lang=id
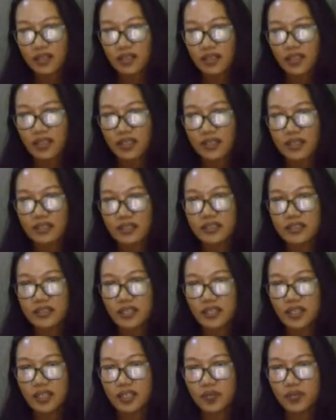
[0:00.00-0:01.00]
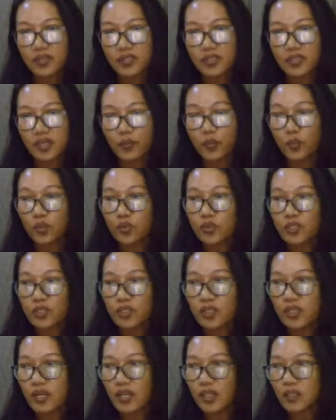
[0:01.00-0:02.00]
Gradasinya ini bisa
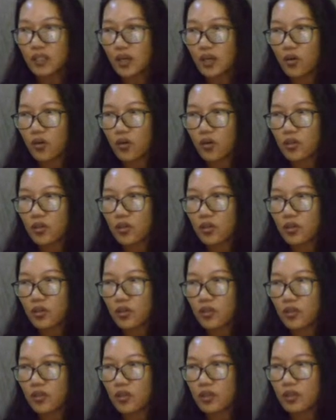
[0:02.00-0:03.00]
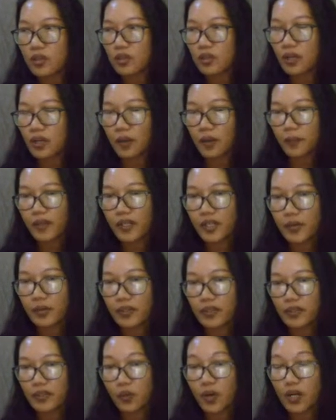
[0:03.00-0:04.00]
putih atau eh, apa
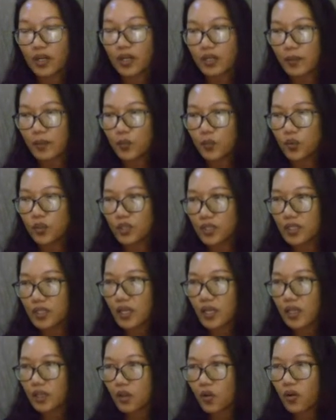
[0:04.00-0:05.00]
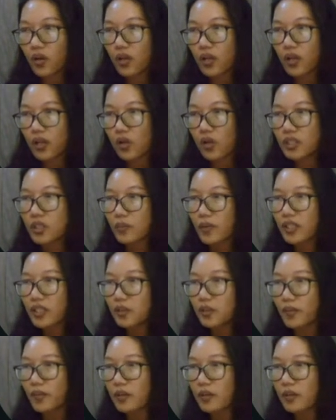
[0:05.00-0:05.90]
namanya warna putih atau kalau teman-teman